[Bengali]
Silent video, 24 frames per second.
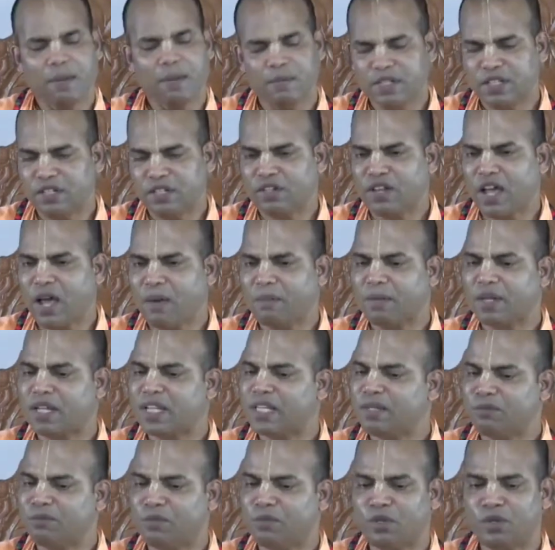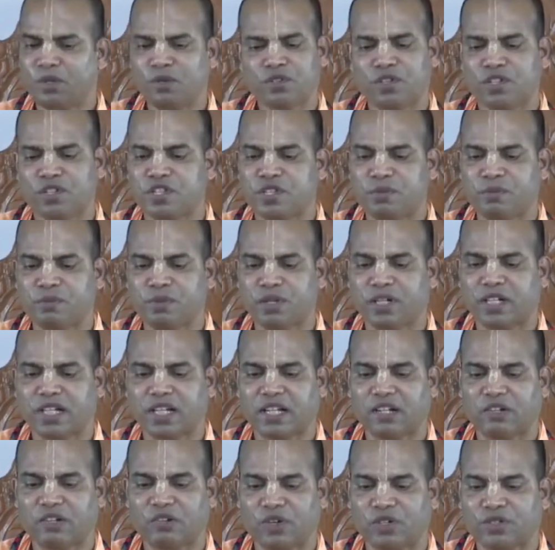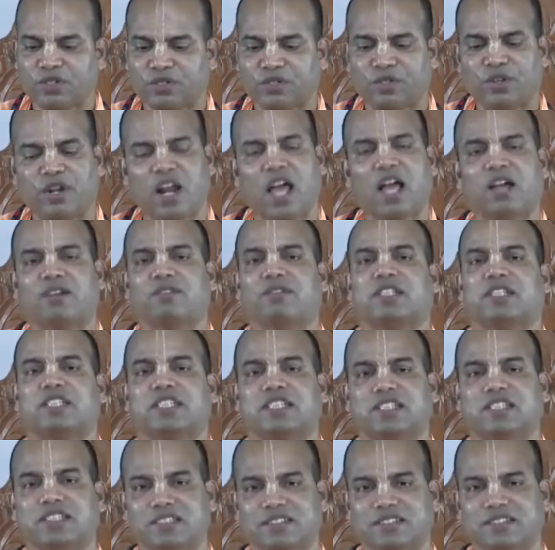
আমি যেন আমার এই মনুষ্য জীবনটাকে নষ্ট না করি